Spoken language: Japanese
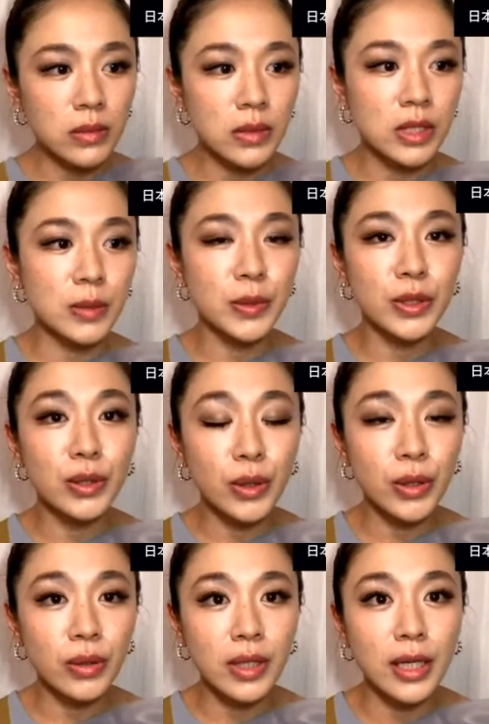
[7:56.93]
自分の
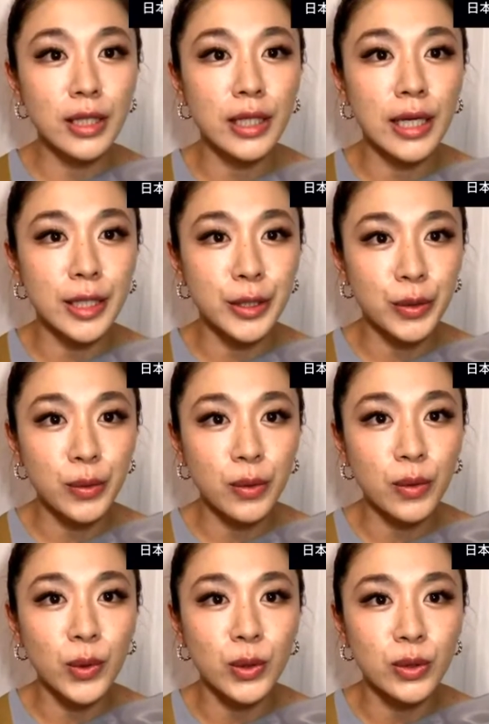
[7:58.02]
表現で人の
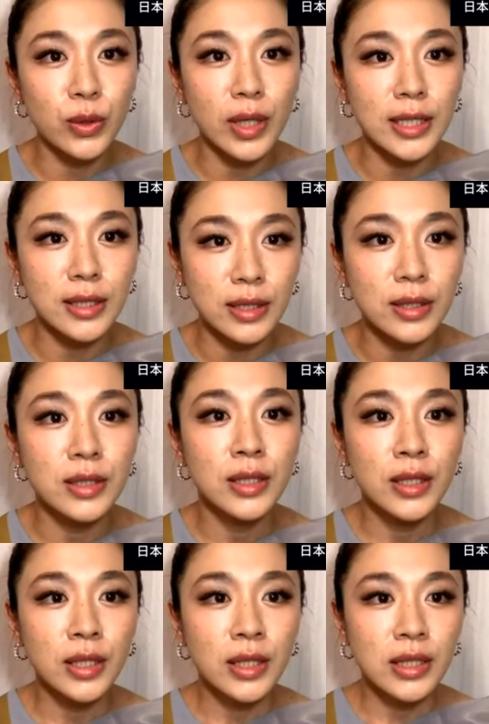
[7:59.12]
心を動かす
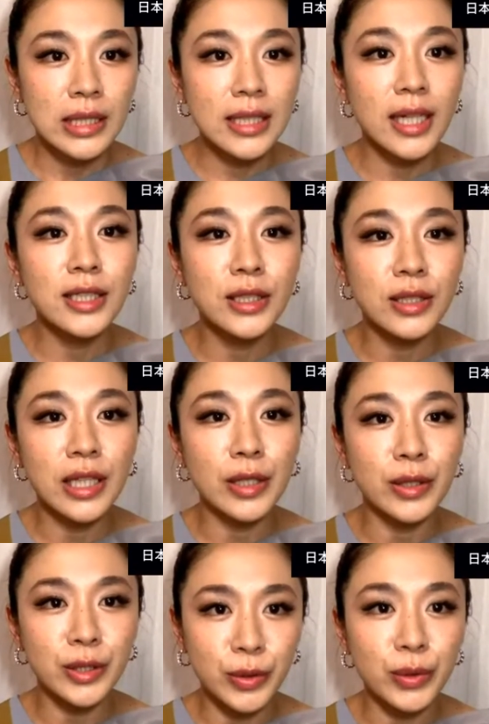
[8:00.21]
癒すっていう